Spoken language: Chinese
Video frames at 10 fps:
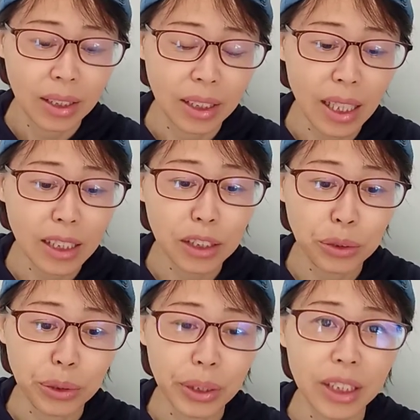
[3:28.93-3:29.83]
你看这个
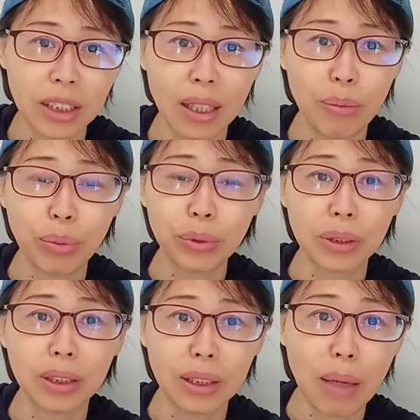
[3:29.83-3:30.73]
徐瑞芝哈，不
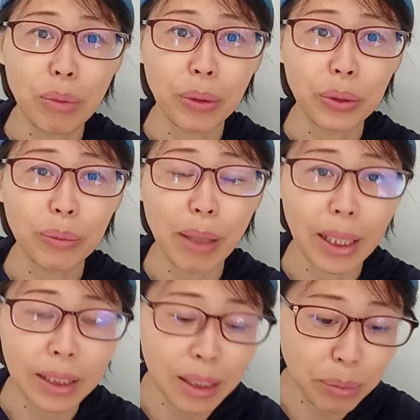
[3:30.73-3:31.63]
准男朋友
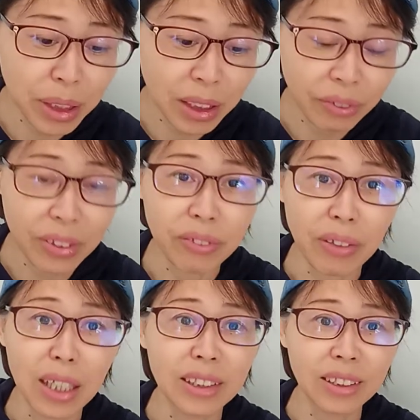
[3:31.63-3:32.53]
拍亲密戏份，
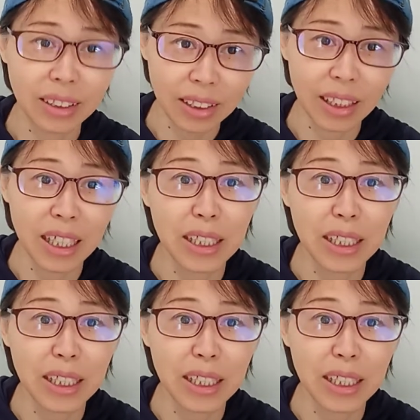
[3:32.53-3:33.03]
反而自己也